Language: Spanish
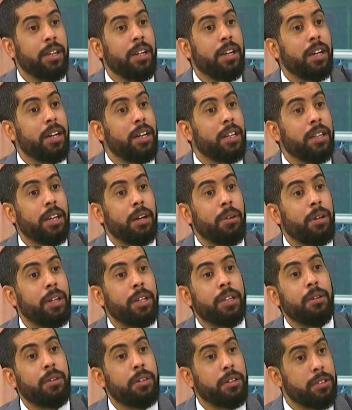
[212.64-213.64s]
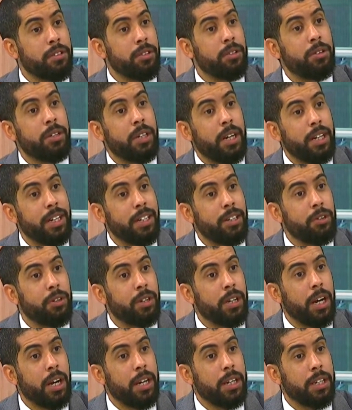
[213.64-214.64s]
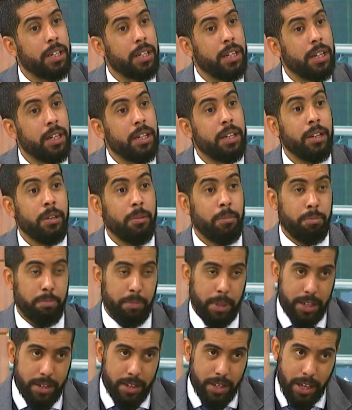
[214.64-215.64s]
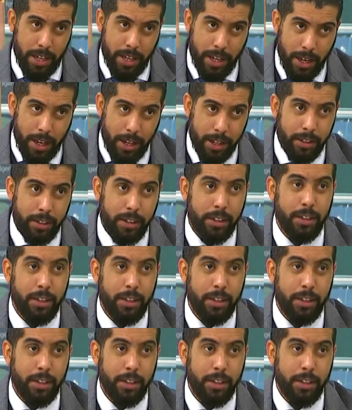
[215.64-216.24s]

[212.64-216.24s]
Estaba establecido en la ley orgánica, pensada antes